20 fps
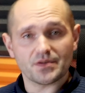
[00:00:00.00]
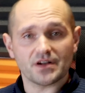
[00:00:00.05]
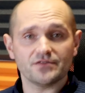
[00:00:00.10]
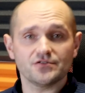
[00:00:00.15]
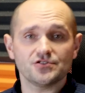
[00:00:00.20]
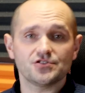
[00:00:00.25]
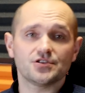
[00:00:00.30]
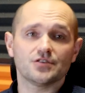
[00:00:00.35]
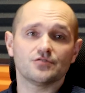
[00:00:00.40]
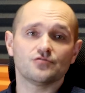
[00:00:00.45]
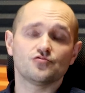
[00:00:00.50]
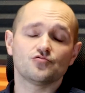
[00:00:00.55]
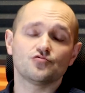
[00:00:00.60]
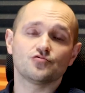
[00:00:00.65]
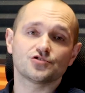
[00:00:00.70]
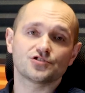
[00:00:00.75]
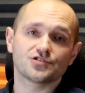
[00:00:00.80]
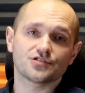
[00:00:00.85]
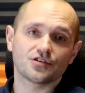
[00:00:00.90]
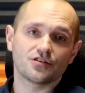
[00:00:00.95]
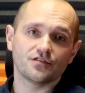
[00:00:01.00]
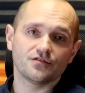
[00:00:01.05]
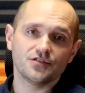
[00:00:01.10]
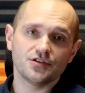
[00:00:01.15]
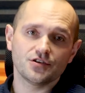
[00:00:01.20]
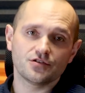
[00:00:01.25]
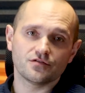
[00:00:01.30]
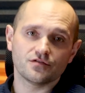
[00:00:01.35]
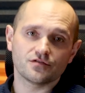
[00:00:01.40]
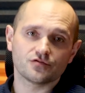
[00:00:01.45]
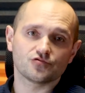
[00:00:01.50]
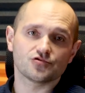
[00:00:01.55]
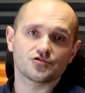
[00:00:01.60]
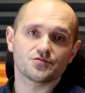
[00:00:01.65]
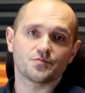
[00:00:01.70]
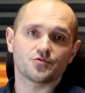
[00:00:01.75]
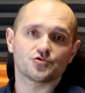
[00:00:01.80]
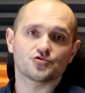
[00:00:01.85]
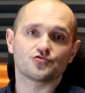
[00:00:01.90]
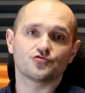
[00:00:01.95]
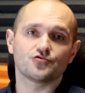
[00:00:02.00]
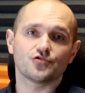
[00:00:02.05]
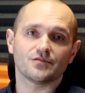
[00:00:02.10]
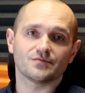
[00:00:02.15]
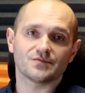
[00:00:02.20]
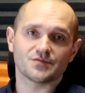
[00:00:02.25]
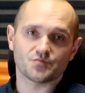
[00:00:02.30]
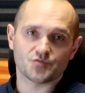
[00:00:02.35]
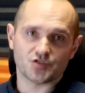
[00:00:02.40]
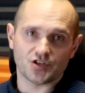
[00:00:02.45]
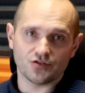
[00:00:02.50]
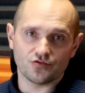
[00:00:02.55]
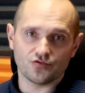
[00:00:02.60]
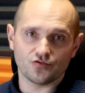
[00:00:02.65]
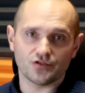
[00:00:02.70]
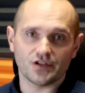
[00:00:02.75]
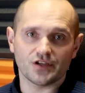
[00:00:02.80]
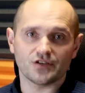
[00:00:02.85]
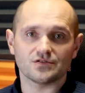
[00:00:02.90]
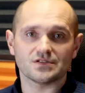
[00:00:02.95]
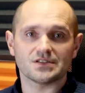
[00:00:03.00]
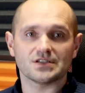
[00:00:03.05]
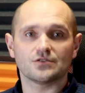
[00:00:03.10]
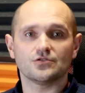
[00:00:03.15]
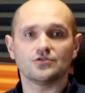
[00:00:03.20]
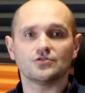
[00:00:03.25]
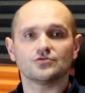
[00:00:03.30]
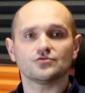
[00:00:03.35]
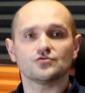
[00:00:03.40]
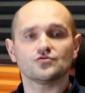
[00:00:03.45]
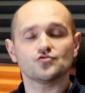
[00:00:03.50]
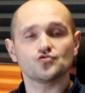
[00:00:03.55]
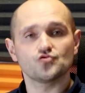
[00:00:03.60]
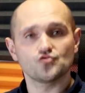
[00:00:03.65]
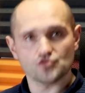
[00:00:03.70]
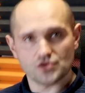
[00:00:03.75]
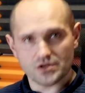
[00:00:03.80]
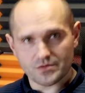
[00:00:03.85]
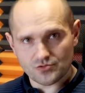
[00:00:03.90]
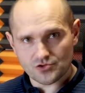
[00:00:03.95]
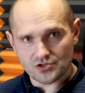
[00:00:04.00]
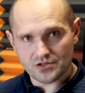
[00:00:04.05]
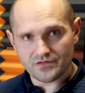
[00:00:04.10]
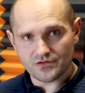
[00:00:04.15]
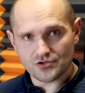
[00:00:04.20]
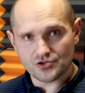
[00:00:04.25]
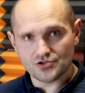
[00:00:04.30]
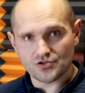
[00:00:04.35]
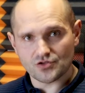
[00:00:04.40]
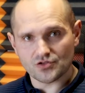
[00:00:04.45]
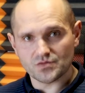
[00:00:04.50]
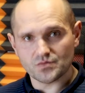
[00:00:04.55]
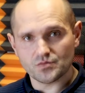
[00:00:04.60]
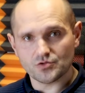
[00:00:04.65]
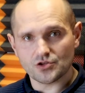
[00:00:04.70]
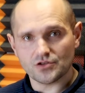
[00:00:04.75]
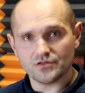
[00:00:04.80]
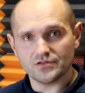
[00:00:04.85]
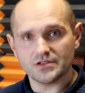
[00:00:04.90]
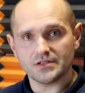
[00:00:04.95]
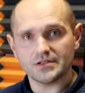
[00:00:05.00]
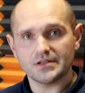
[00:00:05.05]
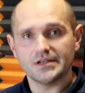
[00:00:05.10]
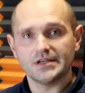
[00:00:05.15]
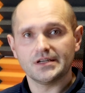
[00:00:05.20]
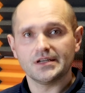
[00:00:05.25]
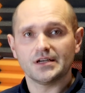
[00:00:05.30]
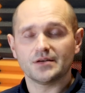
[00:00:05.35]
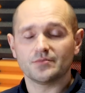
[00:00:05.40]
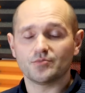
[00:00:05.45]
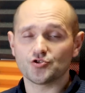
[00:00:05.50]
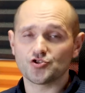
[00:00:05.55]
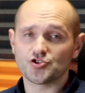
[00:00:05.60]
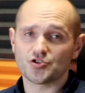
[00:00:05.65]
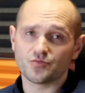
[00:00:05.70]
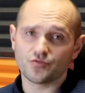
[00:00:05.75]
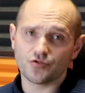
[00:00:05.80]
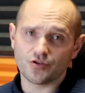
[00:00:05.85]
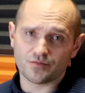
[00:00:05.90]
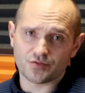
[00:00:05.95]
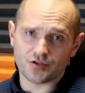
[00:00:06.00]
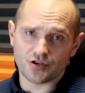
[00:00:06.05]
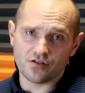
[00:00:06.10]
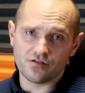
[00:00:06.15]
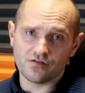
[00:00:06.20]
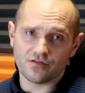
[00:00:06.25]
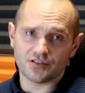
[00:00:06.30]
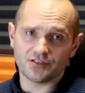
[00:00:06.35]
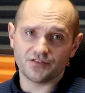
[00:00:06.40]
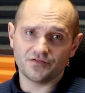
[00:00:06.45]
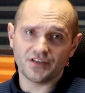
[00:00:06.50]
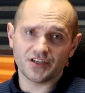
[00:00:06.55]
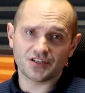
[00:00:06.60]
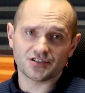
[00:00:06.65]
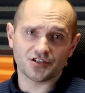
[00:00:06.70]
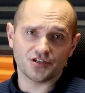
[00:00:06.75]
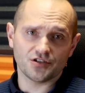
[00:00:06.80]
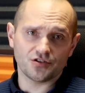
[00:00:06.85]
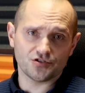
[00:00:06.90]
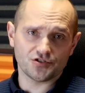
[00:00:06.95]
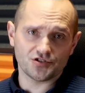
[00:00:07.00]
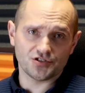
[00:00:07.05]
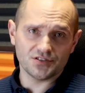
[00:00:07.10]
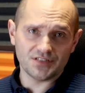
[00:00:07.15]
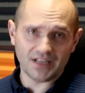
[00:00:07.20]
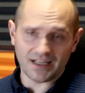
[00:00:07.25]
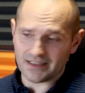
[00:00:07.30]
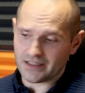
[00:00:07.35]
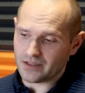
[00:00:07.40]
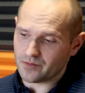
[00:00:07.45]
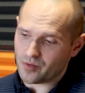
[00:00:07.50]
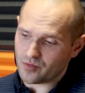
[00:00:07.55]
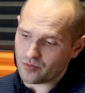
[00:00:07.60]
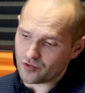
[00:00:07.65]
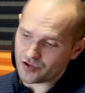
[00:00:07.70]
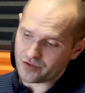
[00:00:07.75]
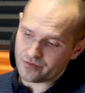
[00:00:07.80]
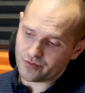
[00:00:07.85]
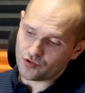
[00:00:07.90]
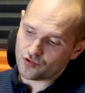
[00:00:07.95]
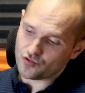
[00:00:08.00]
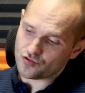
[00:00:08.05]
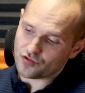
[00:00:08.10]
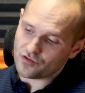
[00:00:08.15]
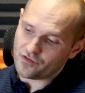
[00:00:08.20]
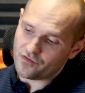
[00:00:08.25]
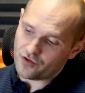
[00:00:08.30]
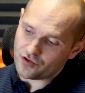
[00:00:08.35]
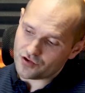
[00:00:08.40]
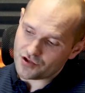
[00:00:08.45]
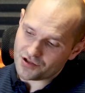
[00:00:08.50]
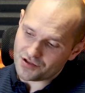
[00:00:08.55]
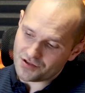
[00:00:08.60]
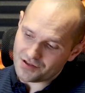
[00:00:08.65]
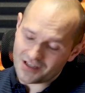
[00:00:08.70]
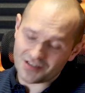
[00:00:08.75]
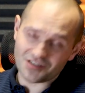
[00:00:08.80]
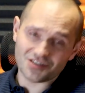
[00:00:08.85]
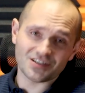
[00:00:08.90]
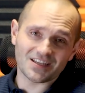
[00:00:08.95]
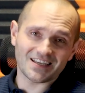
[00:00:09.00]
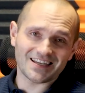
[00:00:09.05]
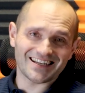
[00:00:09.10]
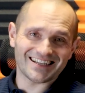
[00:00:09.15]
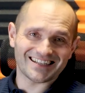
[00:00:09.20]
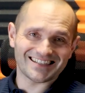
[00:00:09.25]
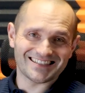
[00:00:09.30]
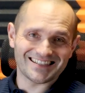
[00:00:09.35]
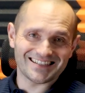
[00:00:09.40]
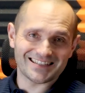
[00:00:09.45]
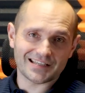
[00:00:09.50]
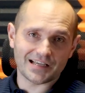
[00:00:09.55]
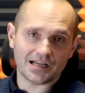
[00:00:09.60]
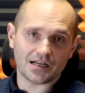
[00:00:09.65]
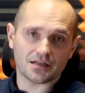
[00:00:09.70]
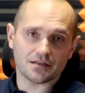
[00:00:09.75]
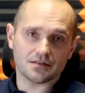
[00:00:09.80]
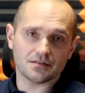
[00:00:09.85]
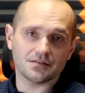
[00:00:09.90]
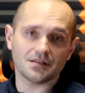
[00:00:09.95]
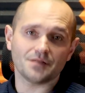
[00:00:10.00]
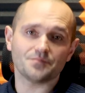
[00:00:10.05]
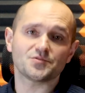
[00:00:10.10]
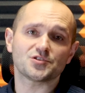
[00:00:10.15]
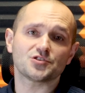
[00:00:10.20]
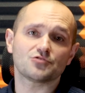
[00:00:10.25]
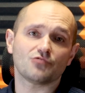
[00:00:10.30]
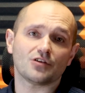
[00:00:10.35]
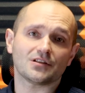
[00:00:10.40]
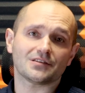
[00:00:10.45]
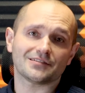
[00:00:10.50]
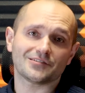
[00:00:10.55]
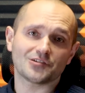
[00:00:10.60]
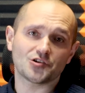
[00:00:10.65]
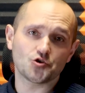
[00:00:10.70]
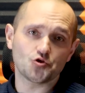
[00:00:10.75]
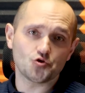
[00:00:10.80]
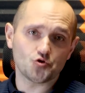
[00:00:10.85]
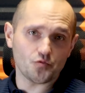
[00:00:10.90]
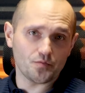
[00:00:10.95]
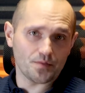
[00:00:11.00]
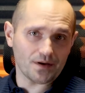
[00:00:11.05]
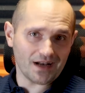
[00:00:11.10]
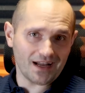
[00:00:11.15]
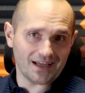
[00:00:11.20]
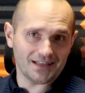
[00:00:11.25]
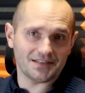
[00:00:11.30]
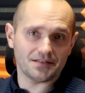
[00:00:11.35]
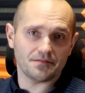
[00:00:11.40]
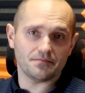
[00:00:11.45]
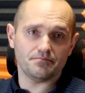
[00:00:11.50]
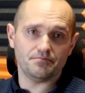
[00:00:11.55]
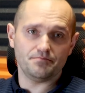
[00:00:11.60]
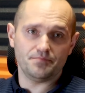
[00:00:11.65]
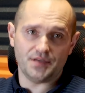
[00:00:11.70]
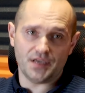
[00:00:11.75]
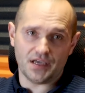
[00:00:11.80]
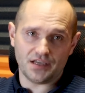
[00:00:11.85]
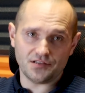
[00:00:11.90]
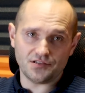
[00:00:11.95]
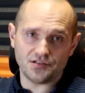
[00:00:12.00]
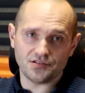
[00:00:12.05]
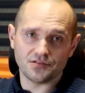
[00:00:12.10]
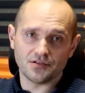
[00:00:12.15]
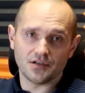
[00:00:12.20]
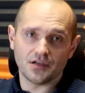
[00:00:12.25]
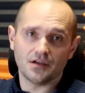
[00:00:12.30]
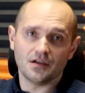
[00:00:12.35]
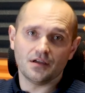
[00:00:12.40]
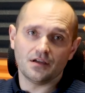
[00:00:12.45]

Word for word: sprawdzi się u użytkowników, którzy poszukują sprzętu dającego duże możliwości rozbudowy, potrzebują przechowywać większe ilości danych, bo możemy tu już otworzyć na czterech dyskach na przykład grupę RAID 5